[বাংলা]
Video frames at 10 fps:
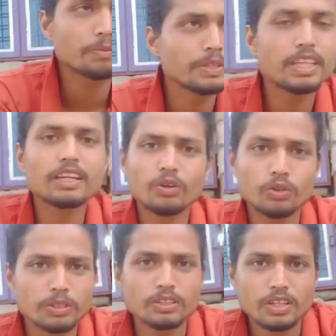বিকেল
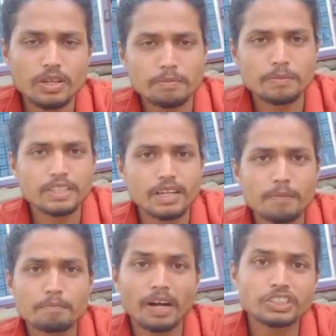হবে বিকেল
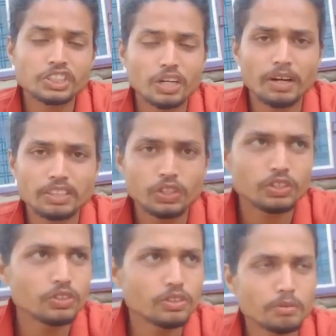পাঁচটা বাজে
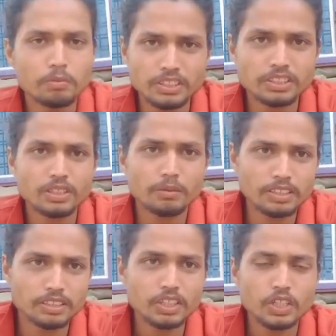হয়তো পাঁচটা
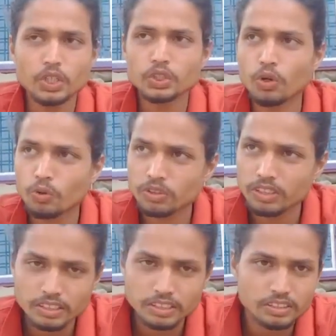বাজে
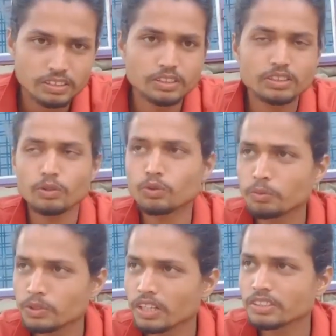শঙ্করদা এসেছে
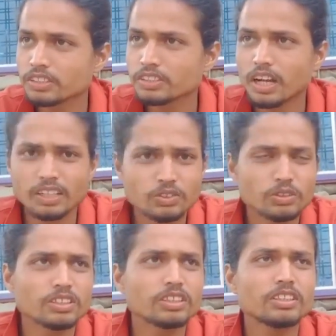তপুদা এসেছে আর
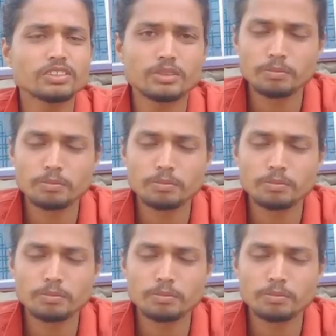এসে